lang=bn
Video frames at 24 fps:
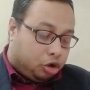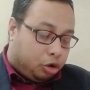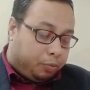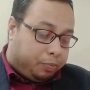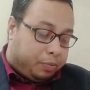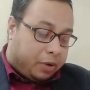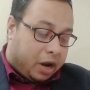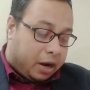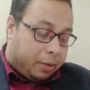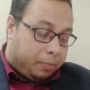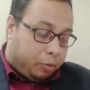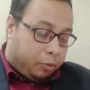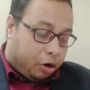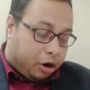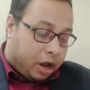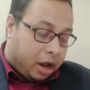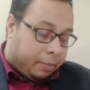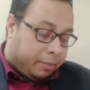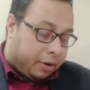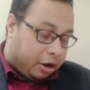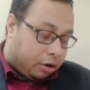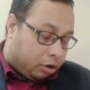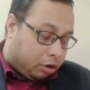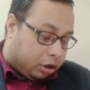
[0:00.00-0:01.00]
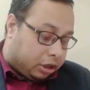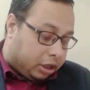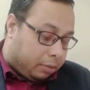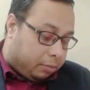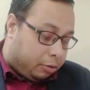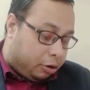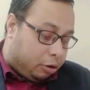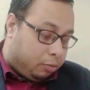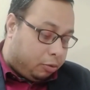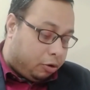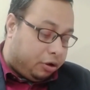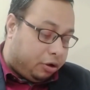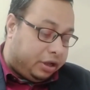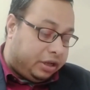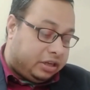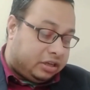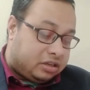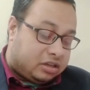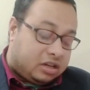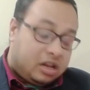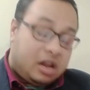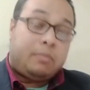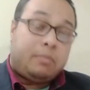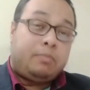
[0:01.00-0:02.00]
চোপড়ার পর আমরা কথা বলবো
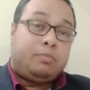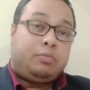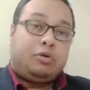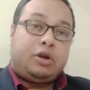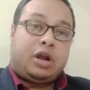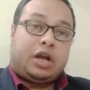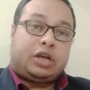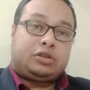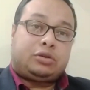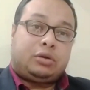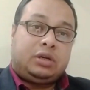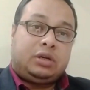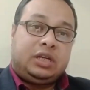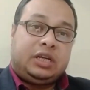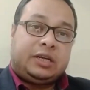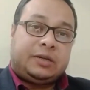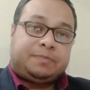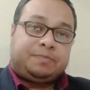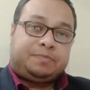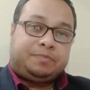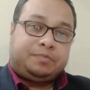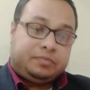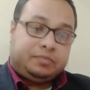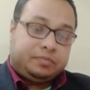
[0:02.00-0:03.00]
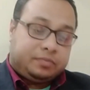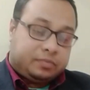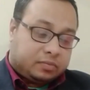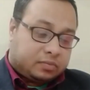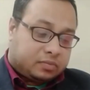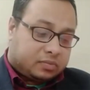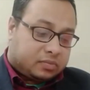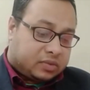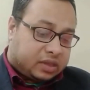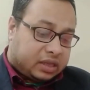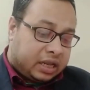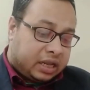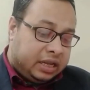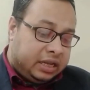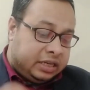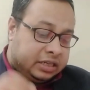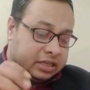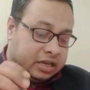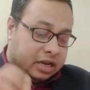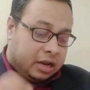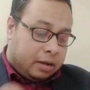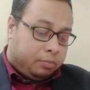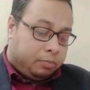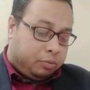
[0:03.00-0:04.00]
ইসলামপুর আসন নিয়ে
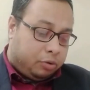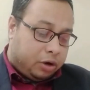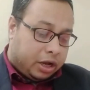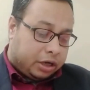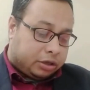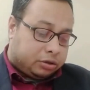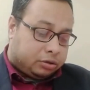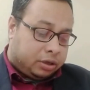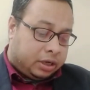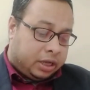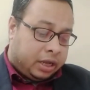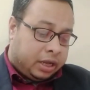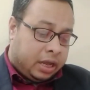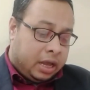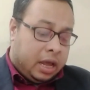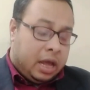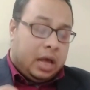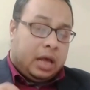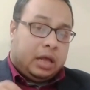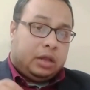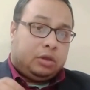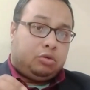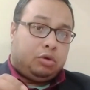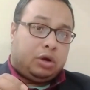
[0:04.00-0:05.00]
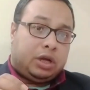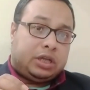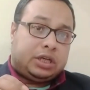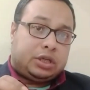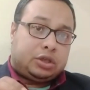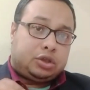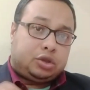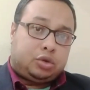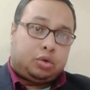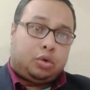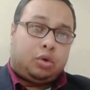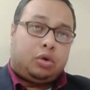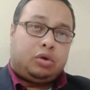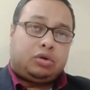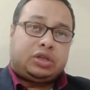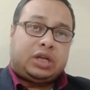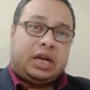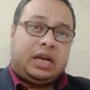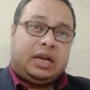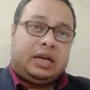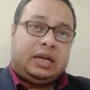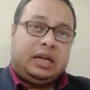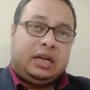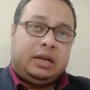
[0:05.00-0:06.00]
ইসলামপুর আসনে দু
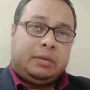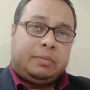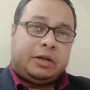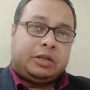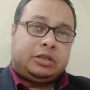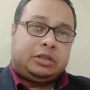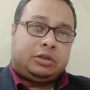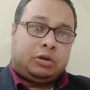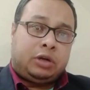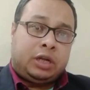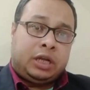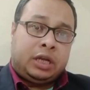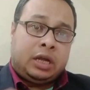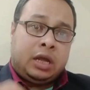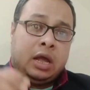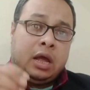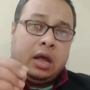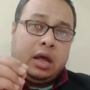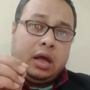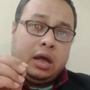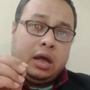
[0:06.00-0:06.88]
সালের নির্বাচনে